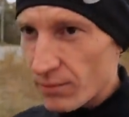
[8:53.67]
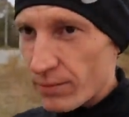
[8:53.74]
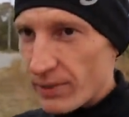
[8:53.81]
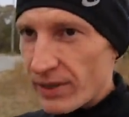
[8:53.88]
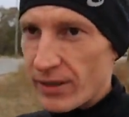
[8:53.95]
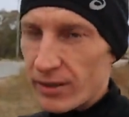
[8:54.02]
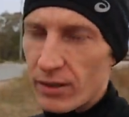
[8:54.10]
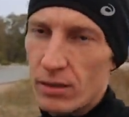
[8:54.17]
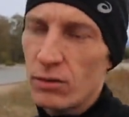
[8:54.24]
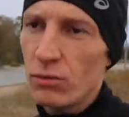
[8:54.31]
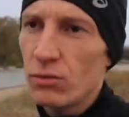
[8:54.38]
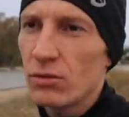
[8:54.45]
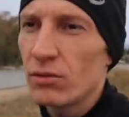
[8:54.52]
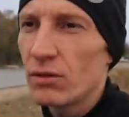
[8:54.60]
блядь,
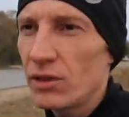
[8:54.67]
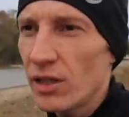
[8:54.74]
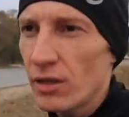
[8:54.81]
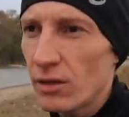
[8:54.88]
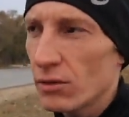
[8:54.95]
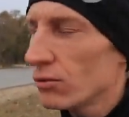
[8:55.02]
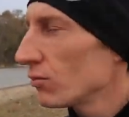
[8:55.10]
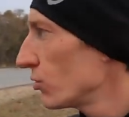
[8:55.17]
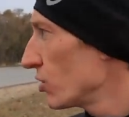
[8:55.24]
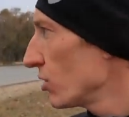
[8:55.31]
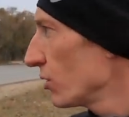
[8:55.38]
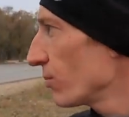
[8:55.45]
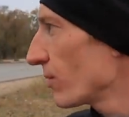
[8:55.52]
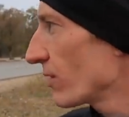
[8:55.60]
ну, я
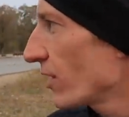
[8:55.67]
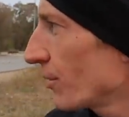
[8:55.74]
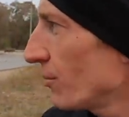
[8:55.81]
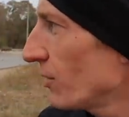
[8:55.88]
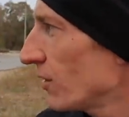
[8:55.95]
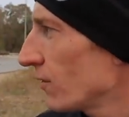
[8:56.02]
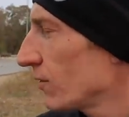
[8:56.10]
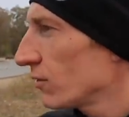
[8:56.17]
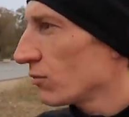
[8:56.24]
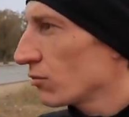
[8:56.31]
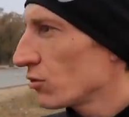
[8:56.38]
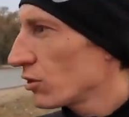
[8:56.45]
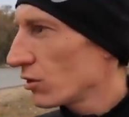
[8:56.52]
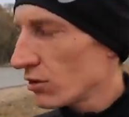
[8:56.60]
учил программирование
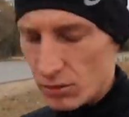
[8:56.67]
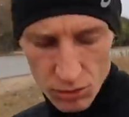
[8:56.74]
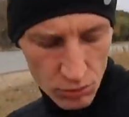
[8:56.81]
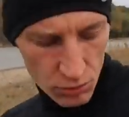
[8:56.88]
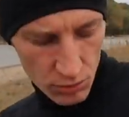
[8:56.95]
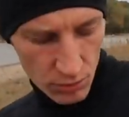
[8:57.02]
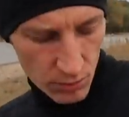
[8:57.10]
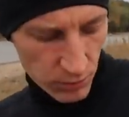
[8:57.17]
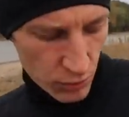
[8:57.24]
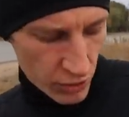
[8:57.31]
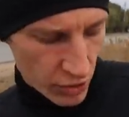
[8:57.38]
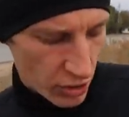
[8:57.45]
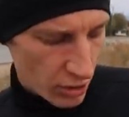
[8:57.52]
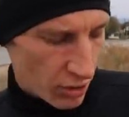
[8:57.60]
уже сколько,
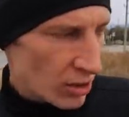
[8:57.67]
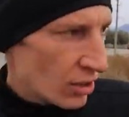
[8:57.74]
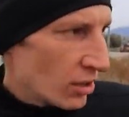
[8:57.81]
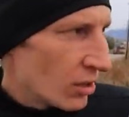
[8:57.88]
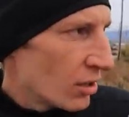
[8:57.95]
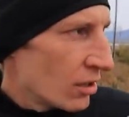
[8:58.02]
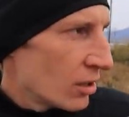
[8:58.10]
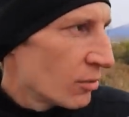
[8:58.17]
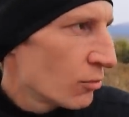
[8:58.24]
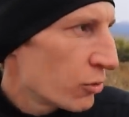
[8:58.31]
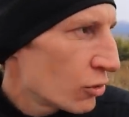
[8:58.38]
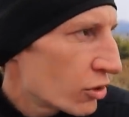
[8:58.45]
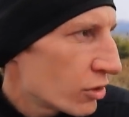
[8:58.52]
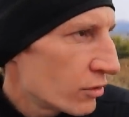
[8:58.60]
больше,
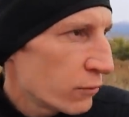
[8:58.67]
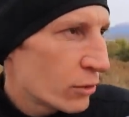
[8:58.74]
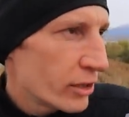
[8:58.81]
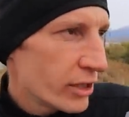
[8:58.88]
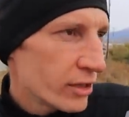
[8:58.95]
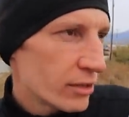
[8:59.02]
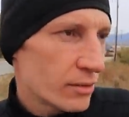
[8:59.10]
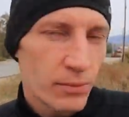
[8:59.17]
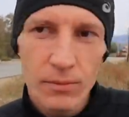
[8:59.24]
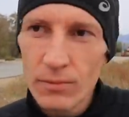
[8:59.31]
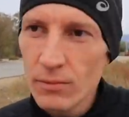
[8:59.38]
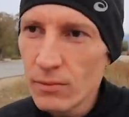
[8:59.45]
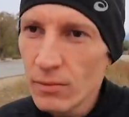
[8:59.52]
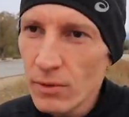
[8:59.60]
больше двух лет.
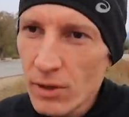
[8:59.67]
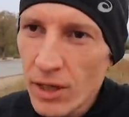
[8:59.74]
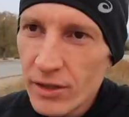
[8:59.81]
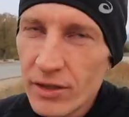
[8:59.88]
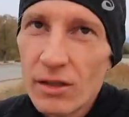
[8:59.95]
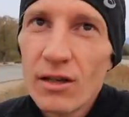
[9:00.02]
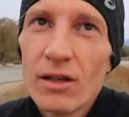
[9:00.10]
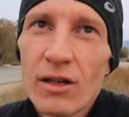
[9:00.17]
Так, Хот... подожди,